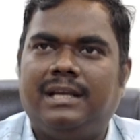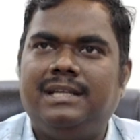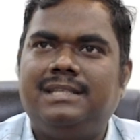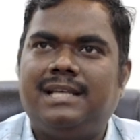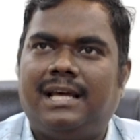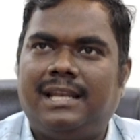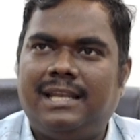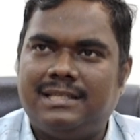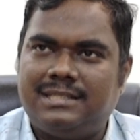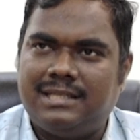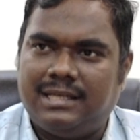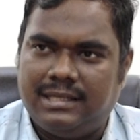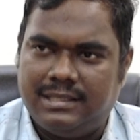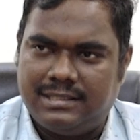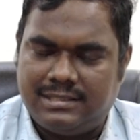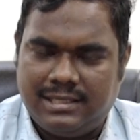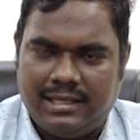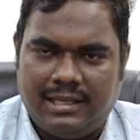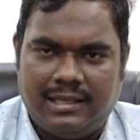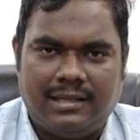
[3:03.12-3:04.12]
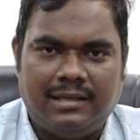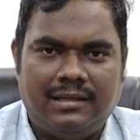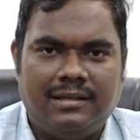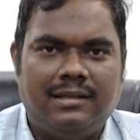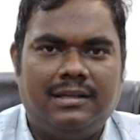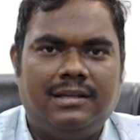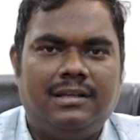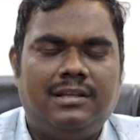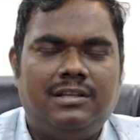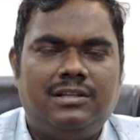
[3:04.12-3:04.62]
कई सारे ऐसे किस्से
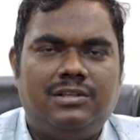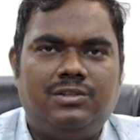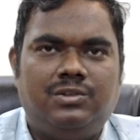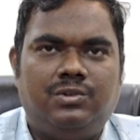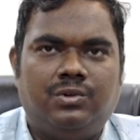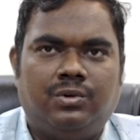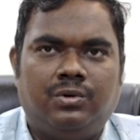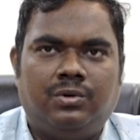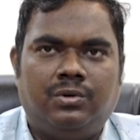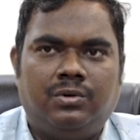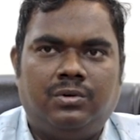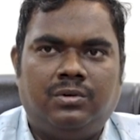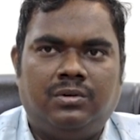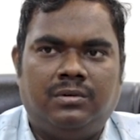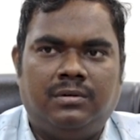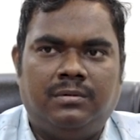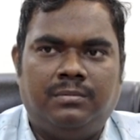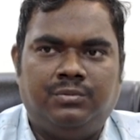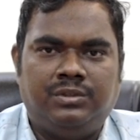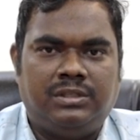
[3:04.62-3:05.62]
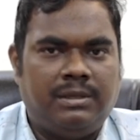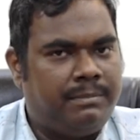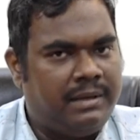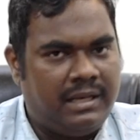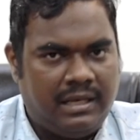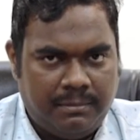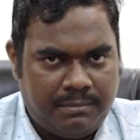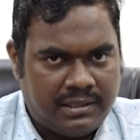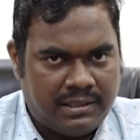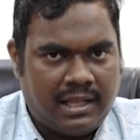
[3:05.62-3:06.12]
हैं जो मुझे
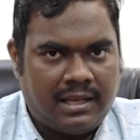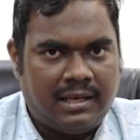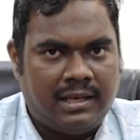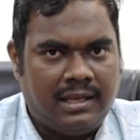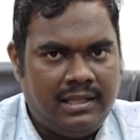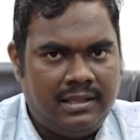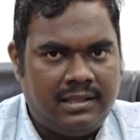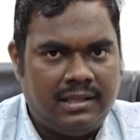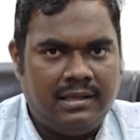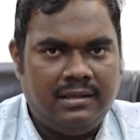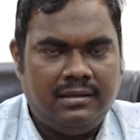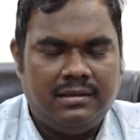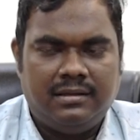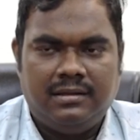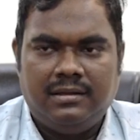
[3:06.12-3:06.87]
पहले पता नहीं थे